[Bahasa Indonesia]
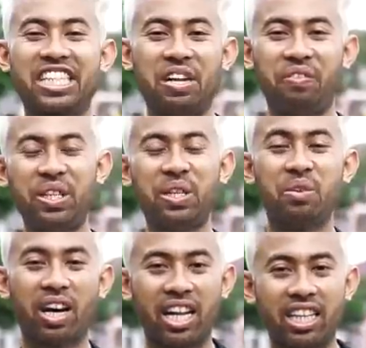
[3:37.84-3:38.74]
sekian video
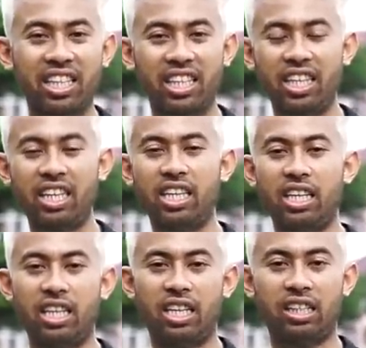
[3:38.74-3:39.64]
gue kali ini
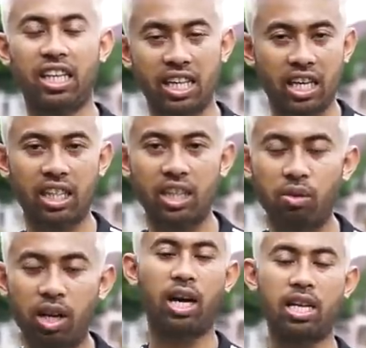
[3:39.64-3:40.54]
uh, trik yang tadi
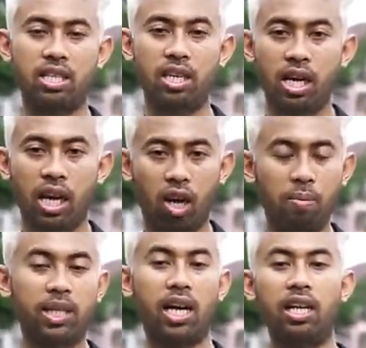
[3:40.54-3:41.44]
gue kasih kalau
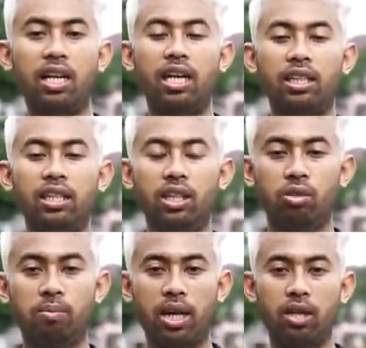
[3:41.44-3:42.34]
bisa kalian latih di
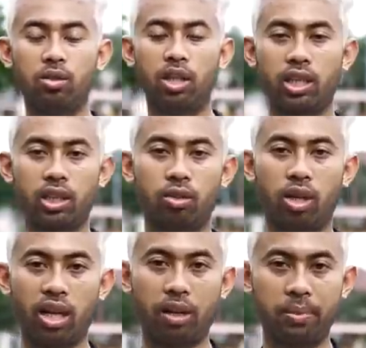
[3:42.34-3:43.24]
rumah udah gitu
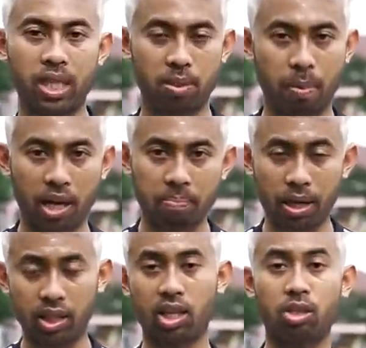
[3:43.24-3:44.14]
kalian bisa sparring
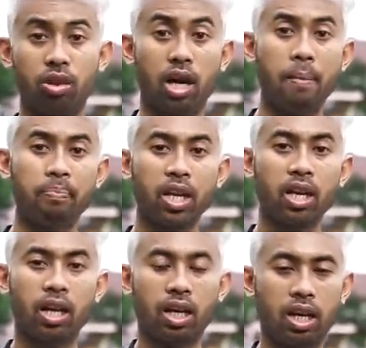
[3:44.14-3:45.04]
partner juga
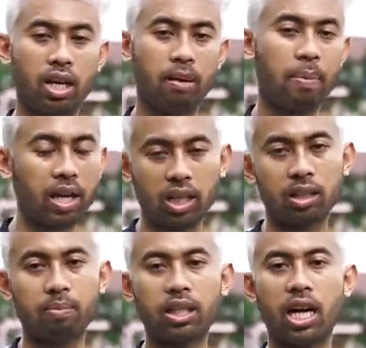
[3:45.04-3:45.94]
uh, panggil
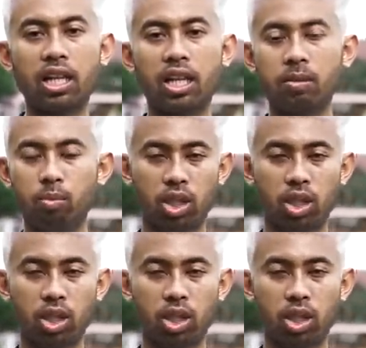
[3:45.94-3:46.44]
teman kalian